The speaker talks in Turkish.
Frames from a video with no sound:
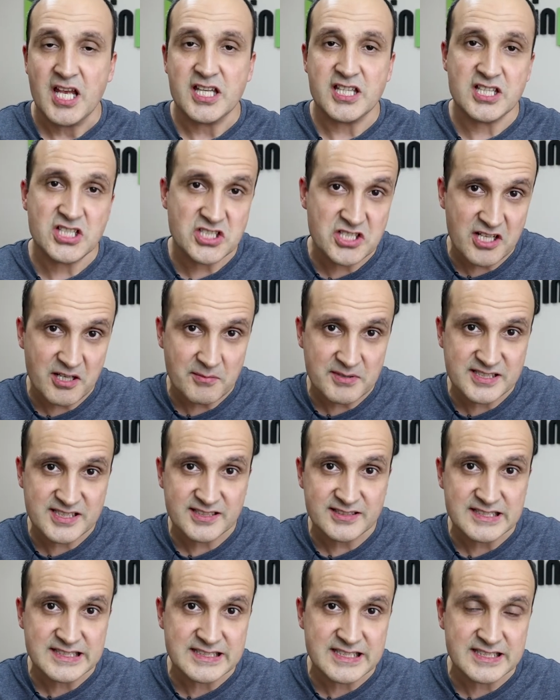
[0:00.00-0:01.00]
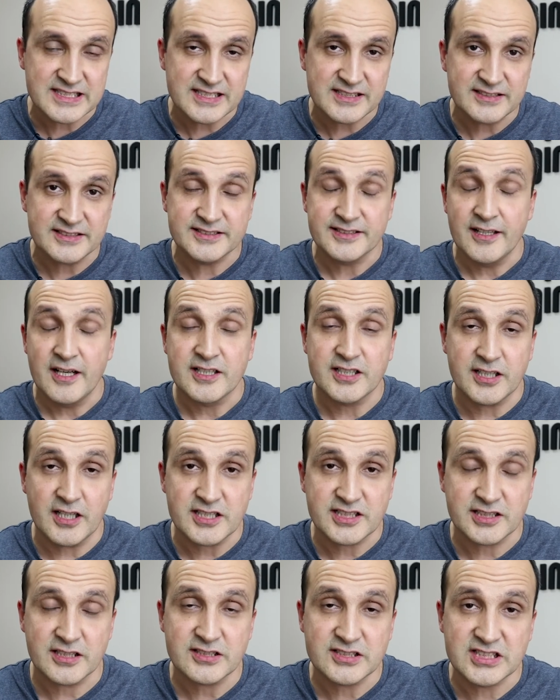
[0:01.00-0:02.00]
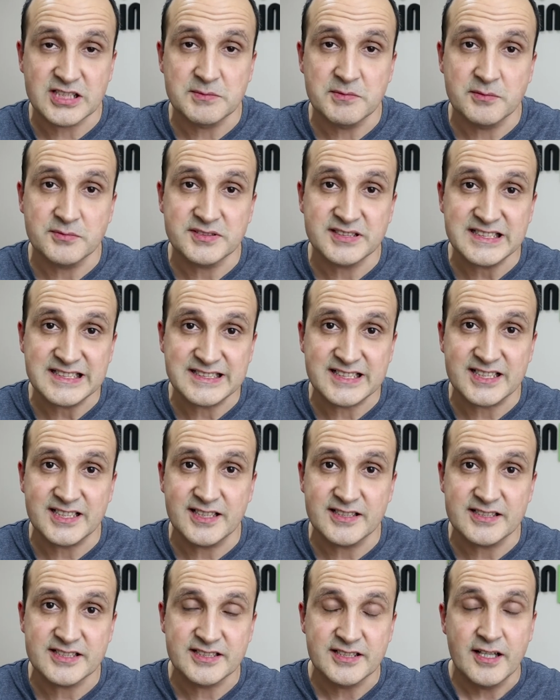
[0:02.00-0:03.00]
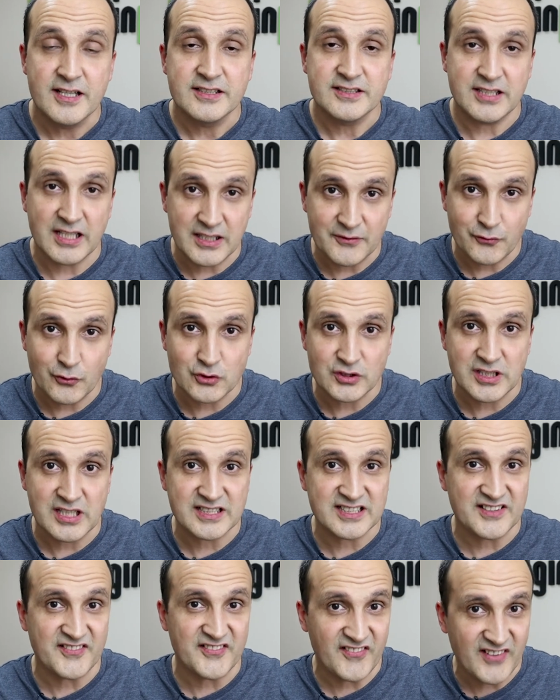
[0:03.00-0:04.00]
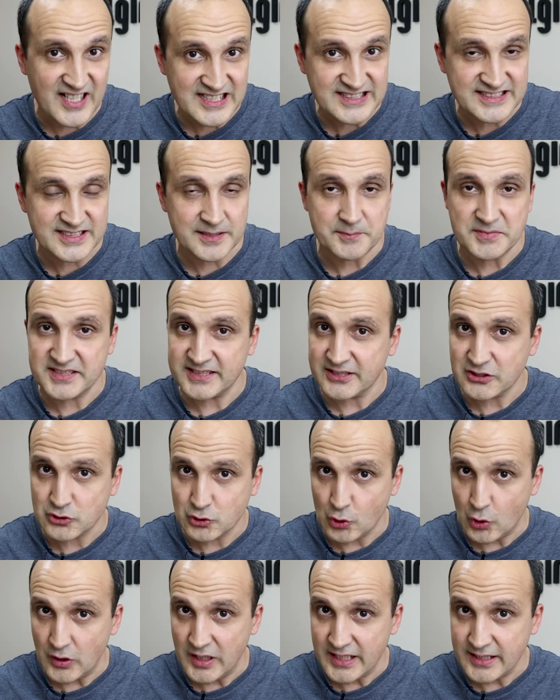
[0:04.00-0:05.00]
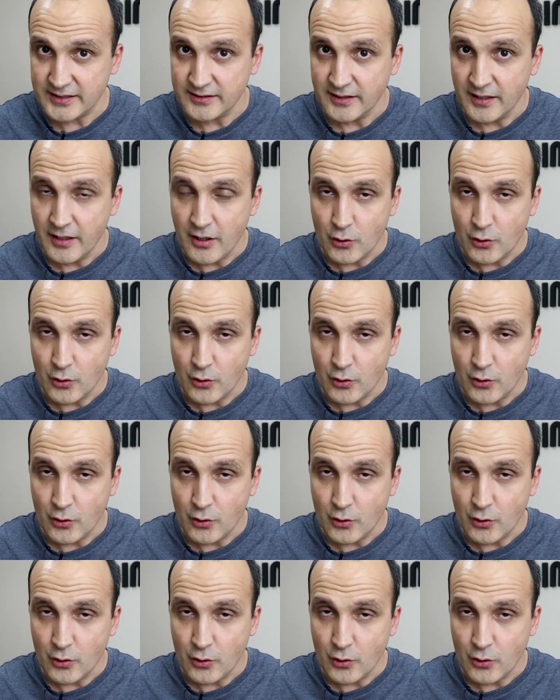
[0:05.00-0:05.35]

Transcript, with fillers: İncelemesini istediğiniz, karşılaştırmamızı istediğiniz telefonlar da varsa bize söyleyin.